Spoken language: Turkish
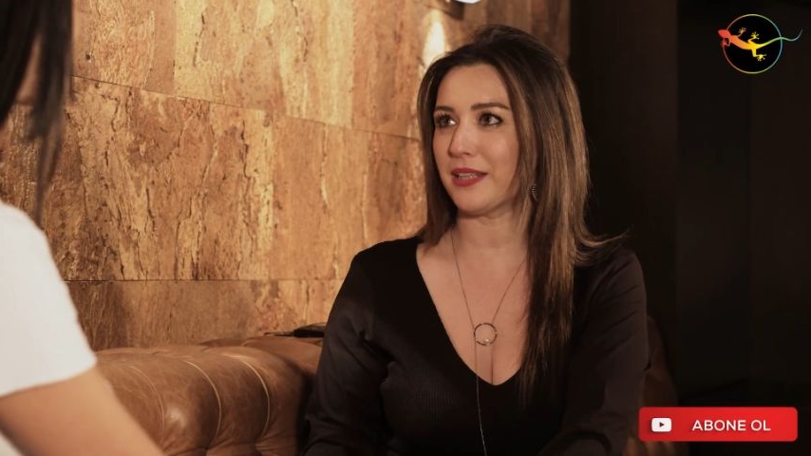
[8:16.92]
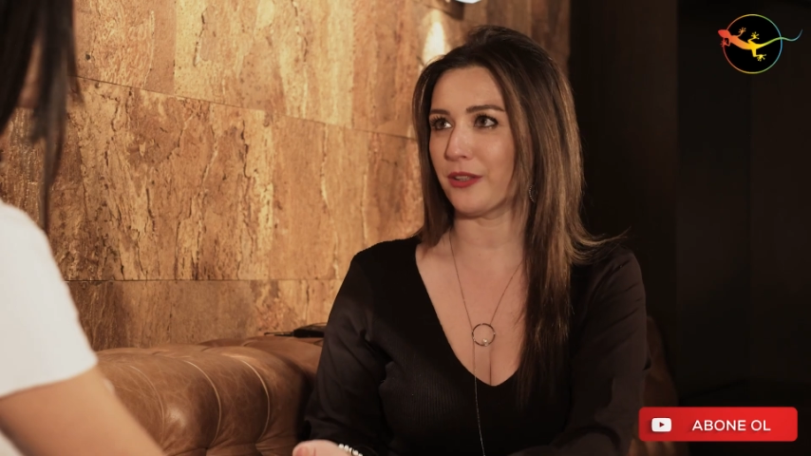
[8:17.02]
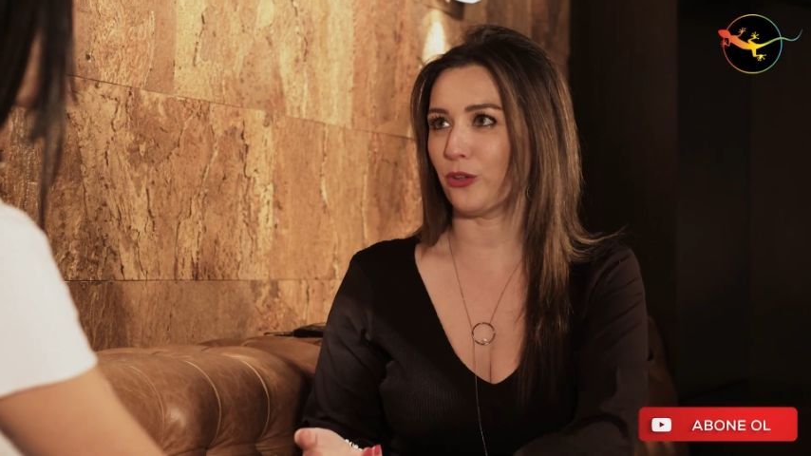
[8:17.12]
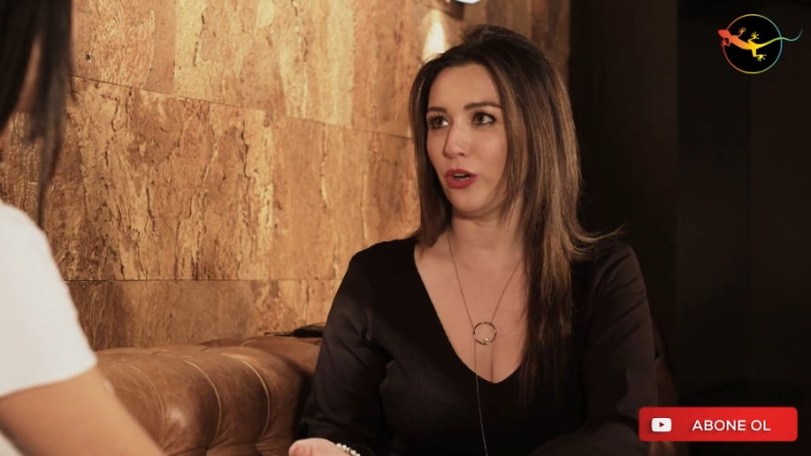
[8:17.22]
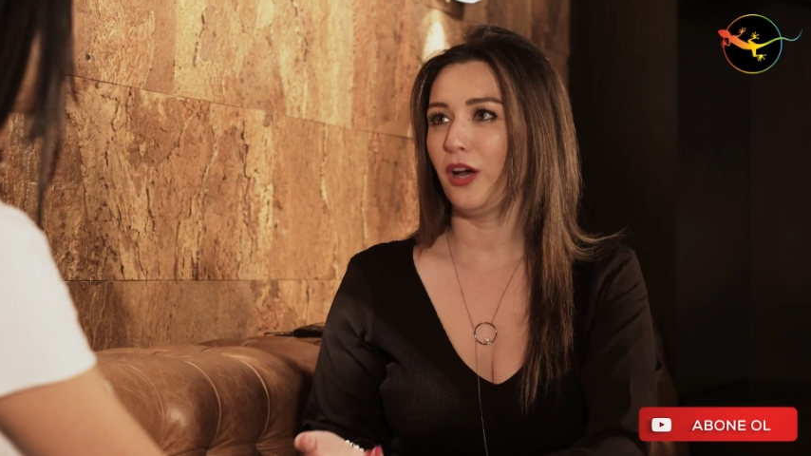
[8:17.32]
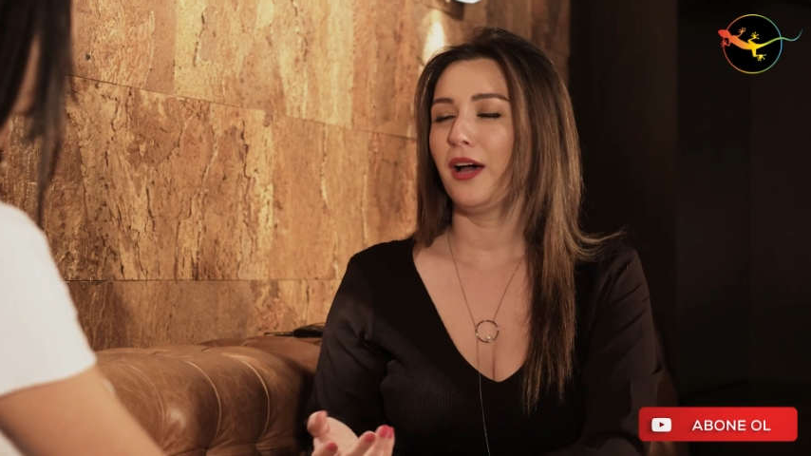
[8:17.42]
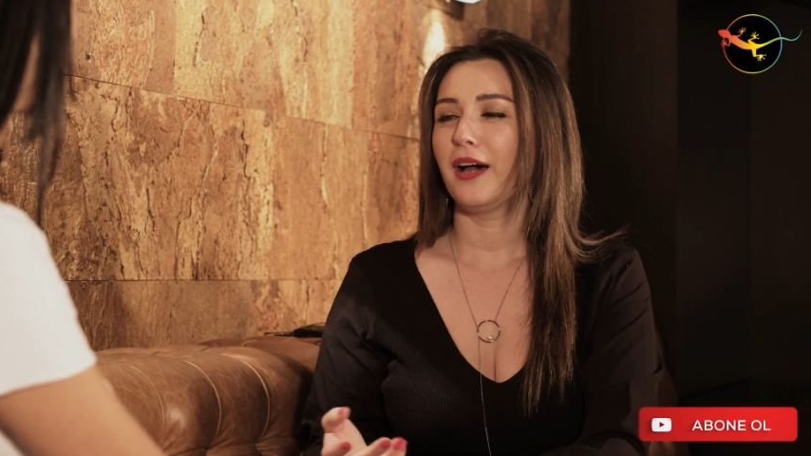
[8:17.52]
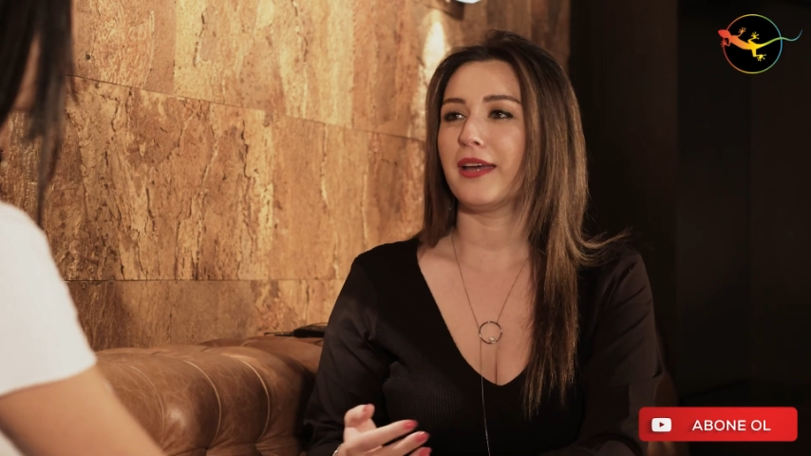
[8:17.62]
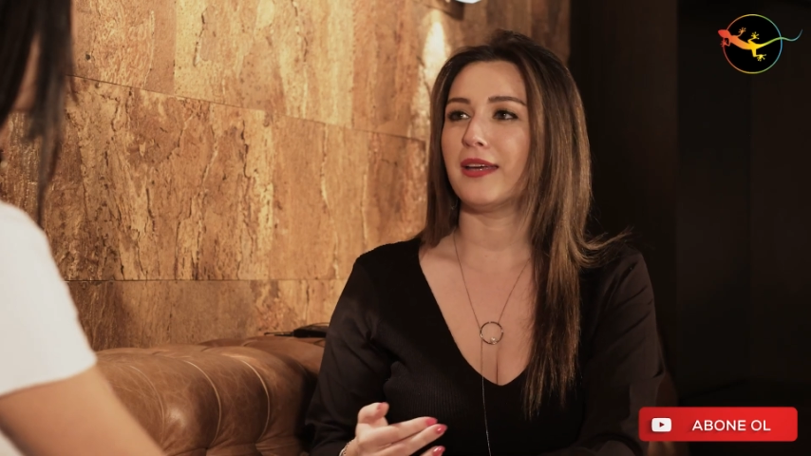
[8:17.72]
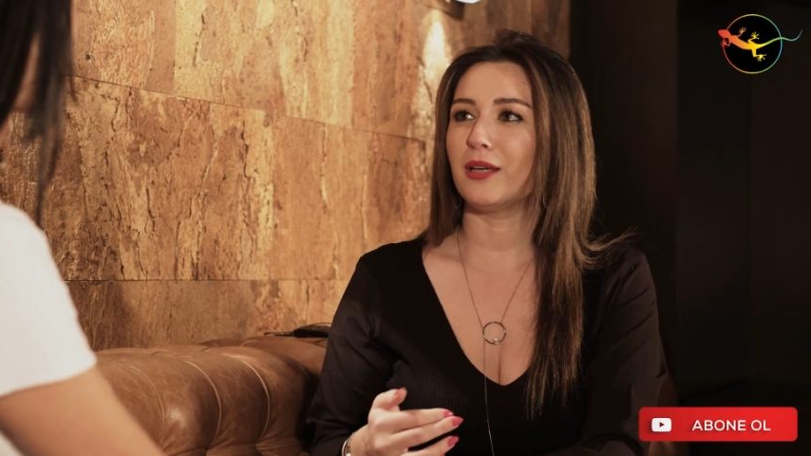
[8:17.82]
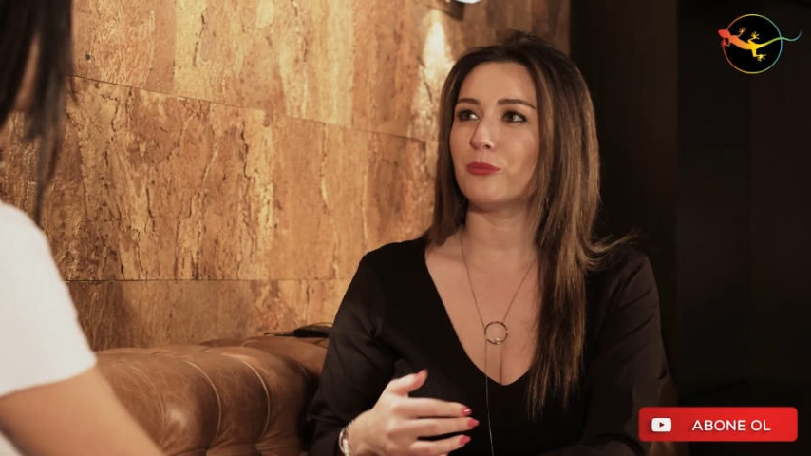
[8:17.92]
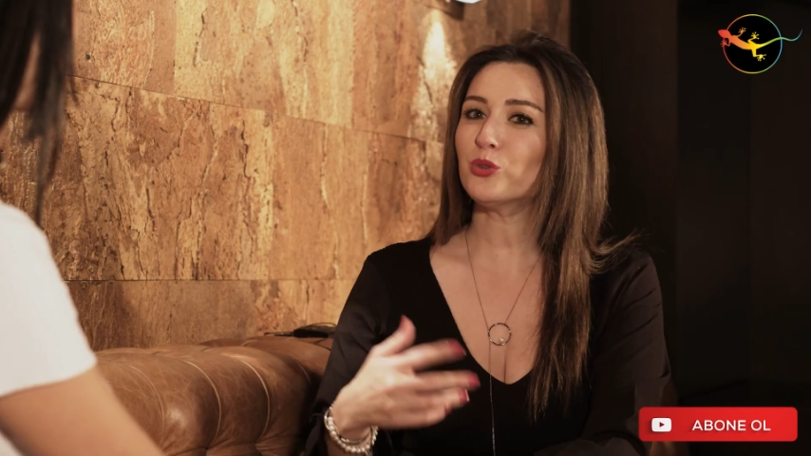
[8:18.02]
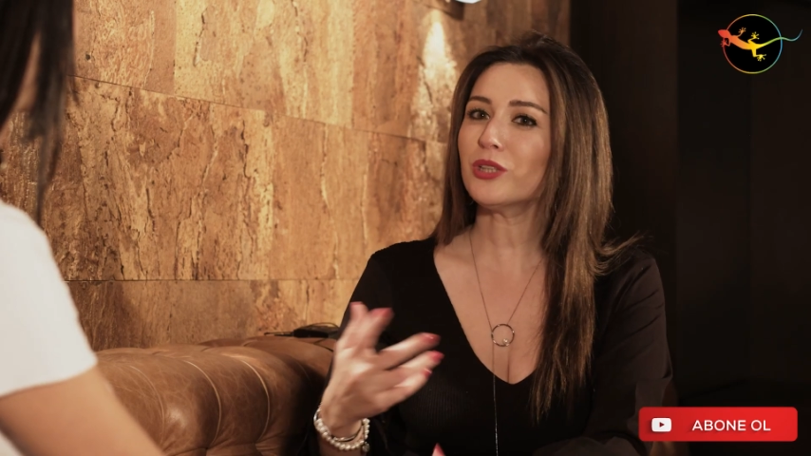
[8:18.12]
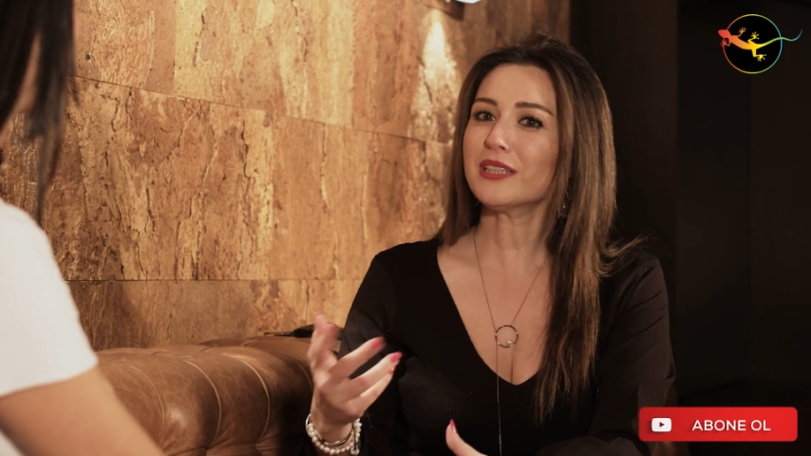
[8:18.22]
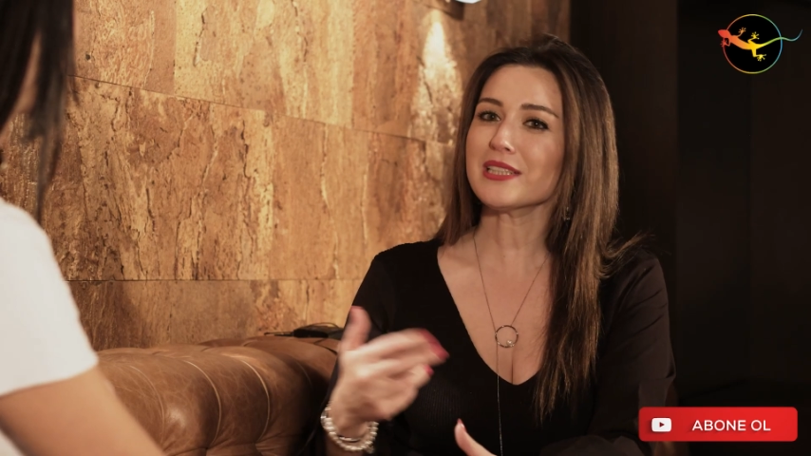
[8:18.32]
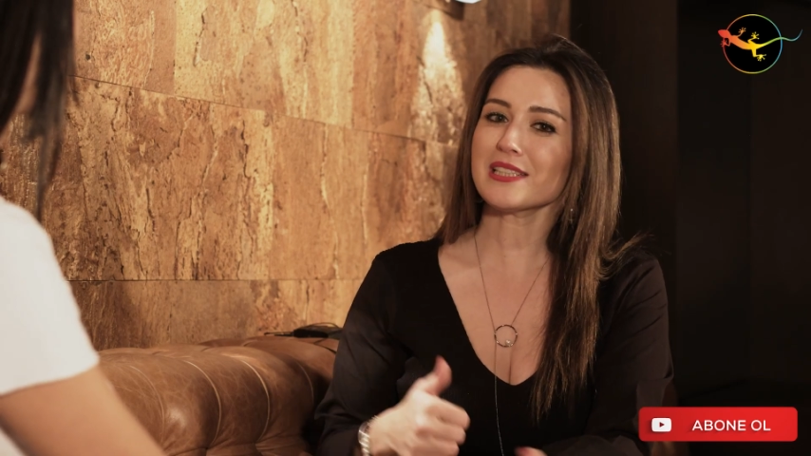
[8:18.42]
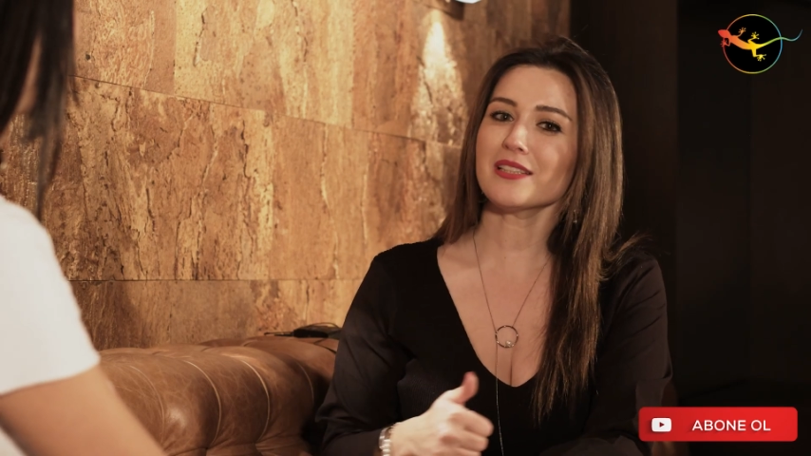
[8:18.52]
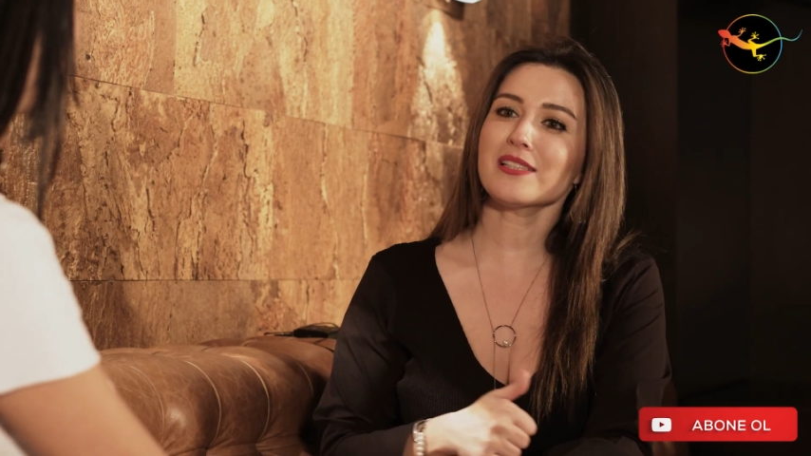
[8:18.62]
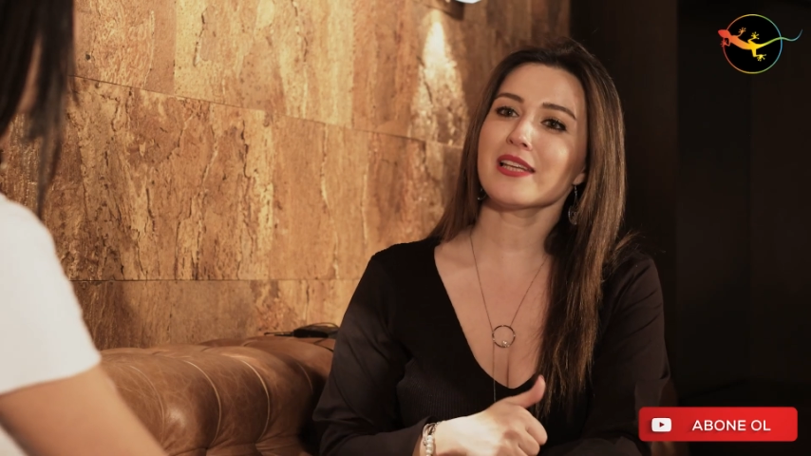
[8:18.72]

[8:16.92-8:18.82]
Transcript: giriyor. Evet. E, bunların arasından